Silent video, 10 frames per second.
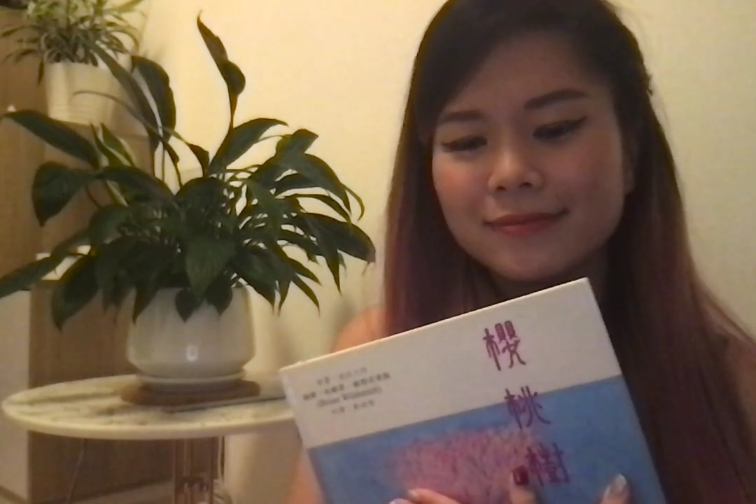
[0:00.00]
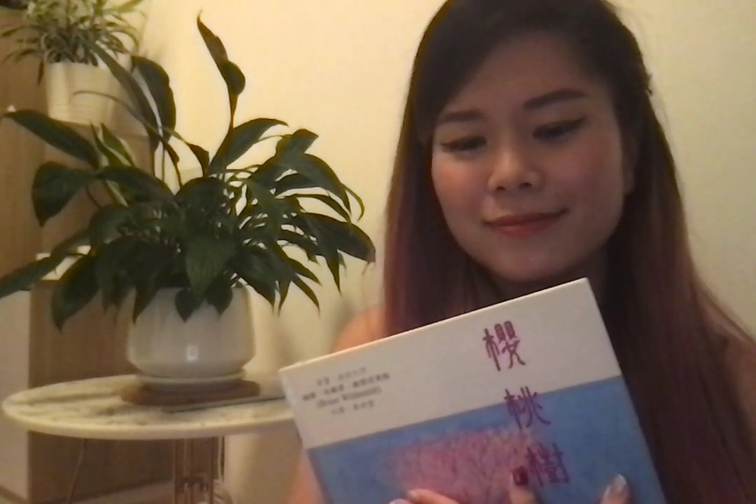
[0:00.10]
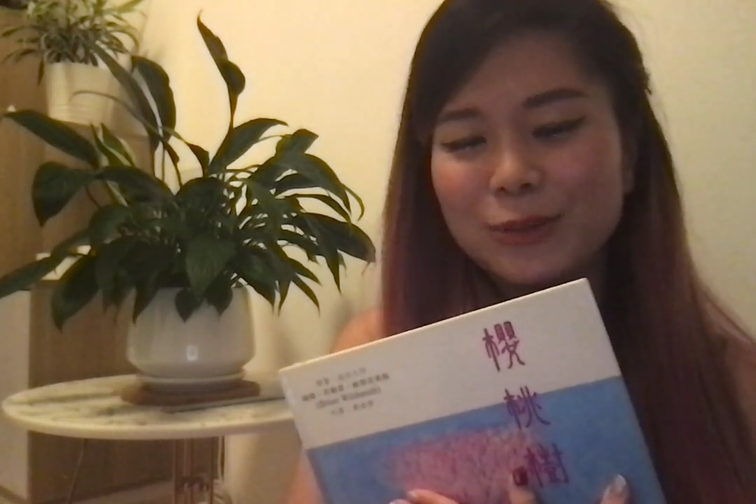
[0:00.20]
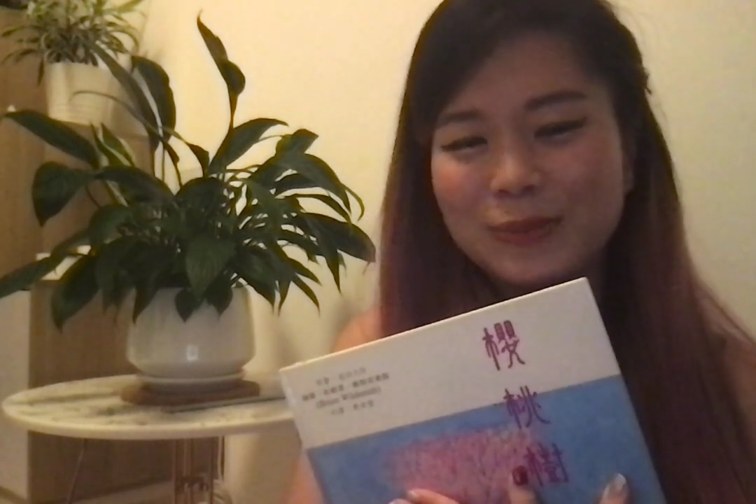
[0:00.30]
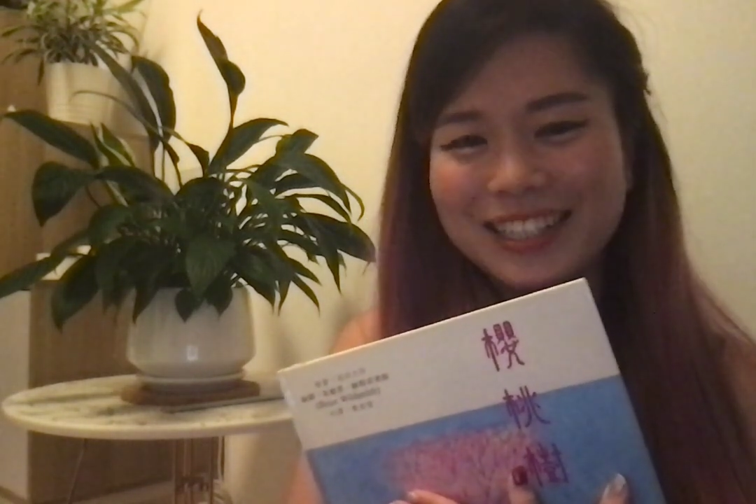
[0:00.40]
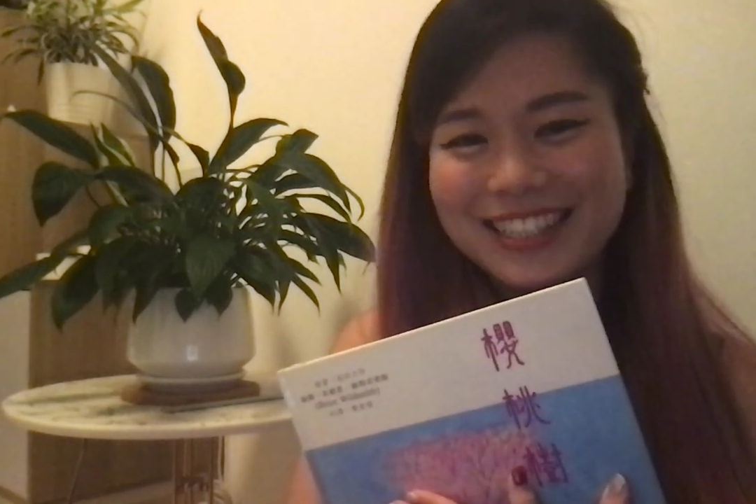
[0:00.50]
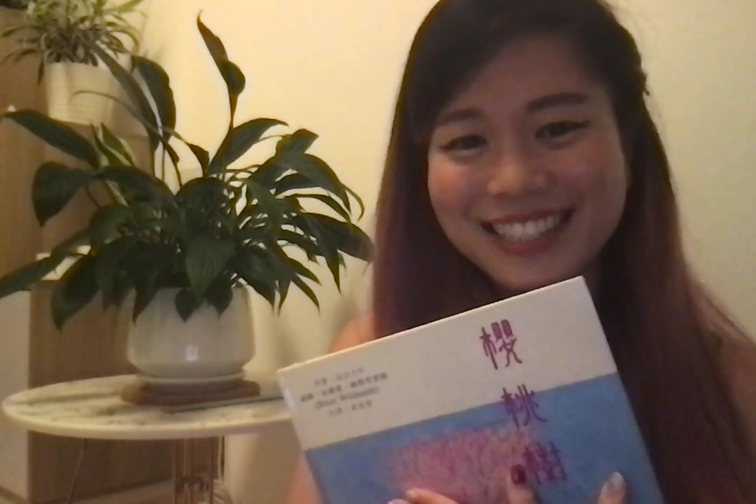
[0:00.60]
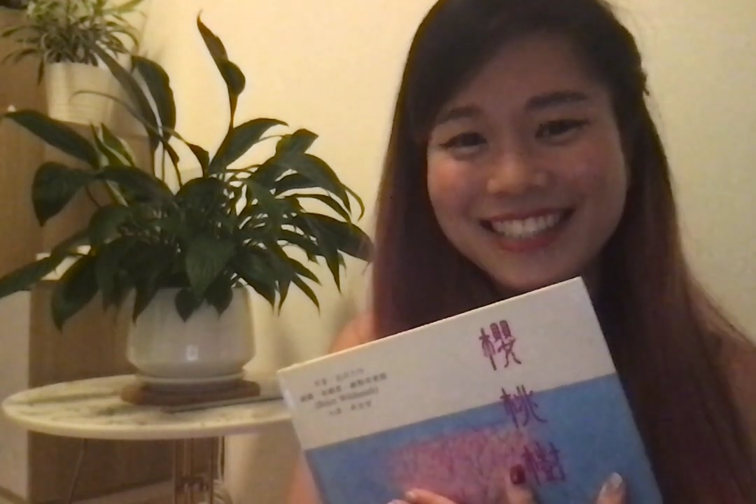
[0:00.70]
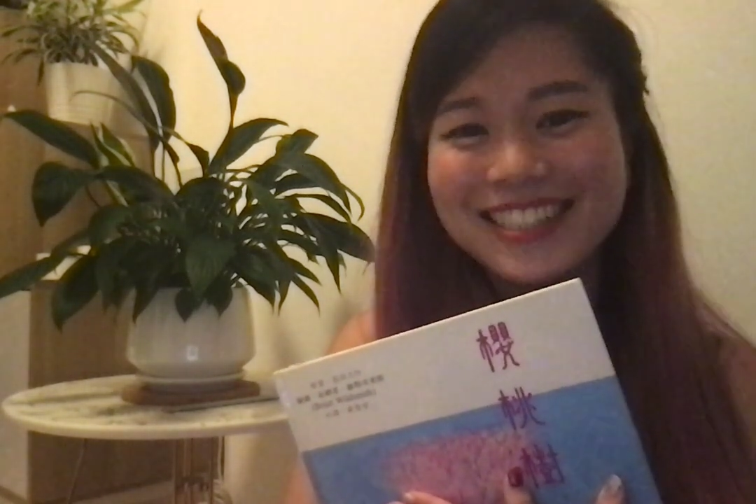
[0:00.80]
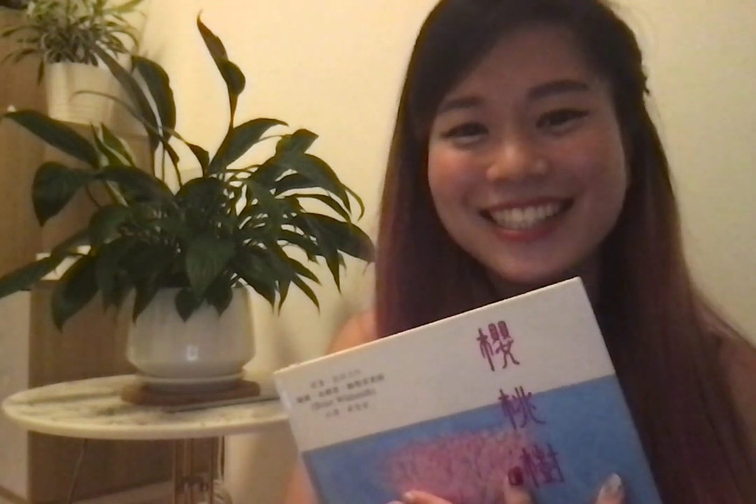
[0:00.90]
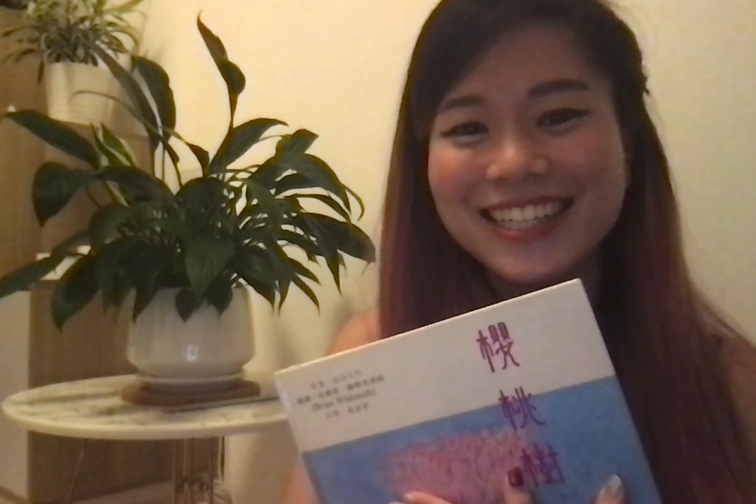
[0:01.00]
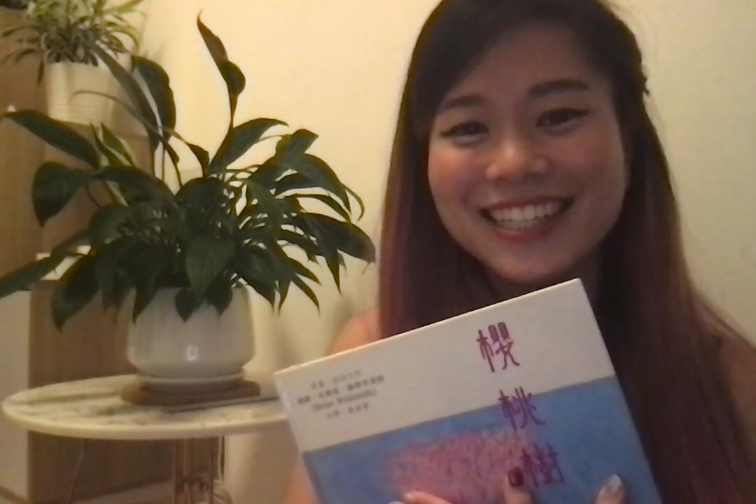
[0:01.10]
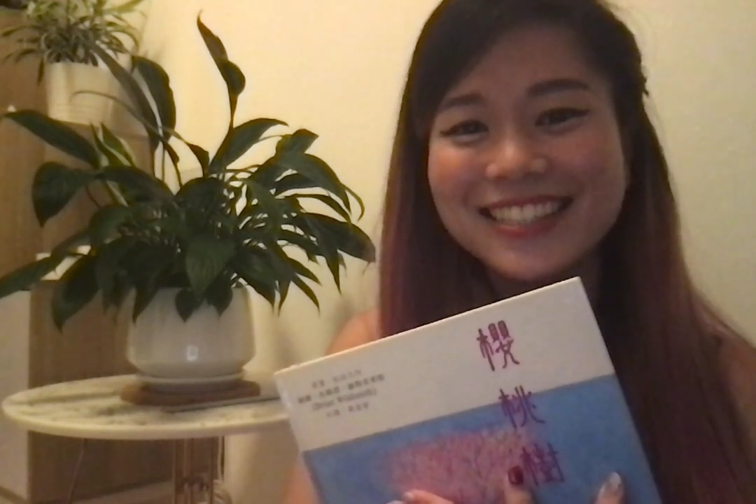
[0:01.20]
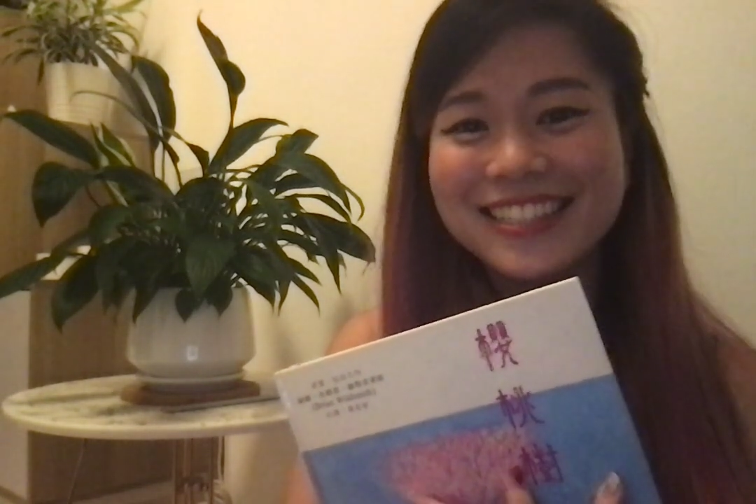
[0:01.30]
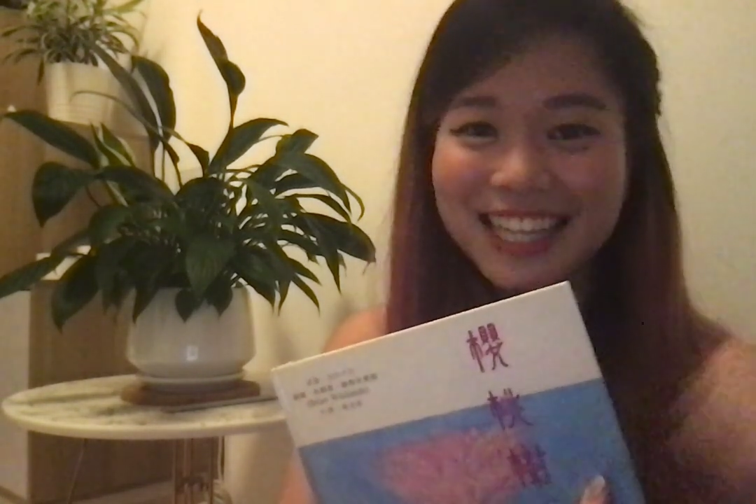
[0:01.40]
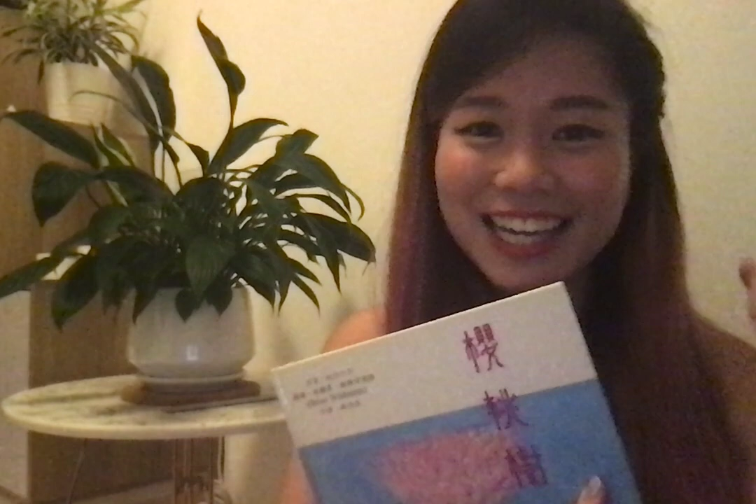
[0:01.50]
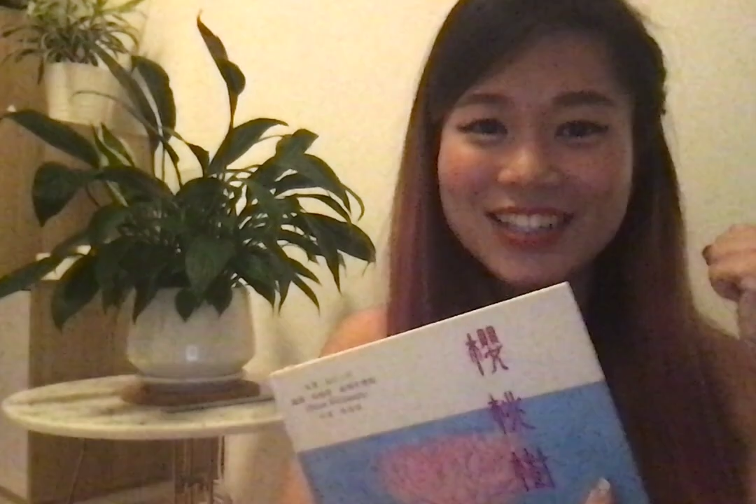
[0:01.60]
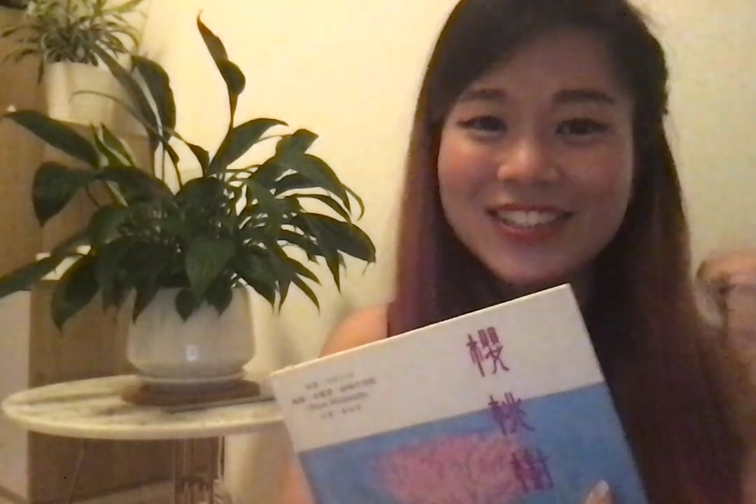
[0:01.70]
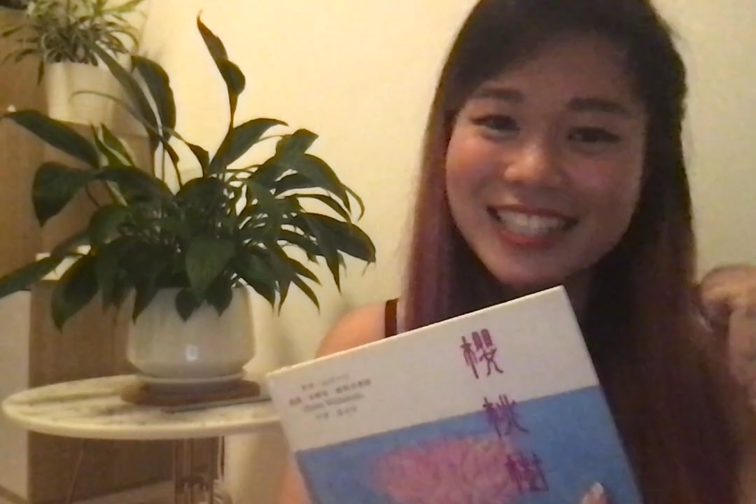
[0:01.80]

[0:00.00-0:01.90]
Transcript: 我们一起的加油，